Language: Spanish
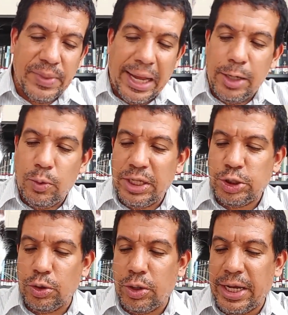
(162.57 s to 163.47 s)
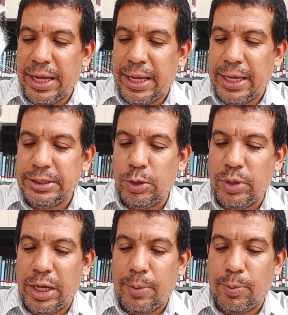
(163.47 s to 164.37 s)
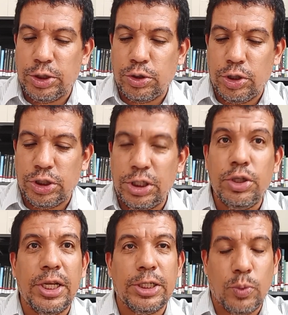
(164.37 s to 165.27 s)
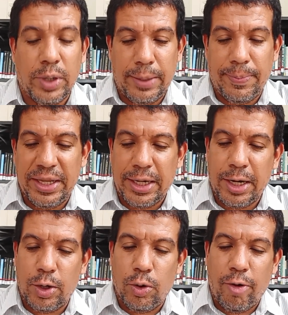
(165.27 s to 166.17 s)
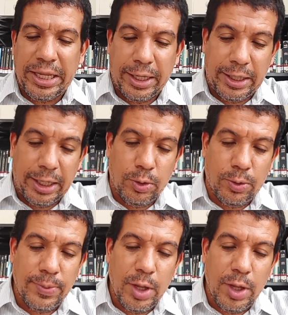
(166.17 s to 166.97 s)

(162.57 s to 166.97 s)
algunas hojas de un árbol desconocido, las cuales me entregó añadiendo,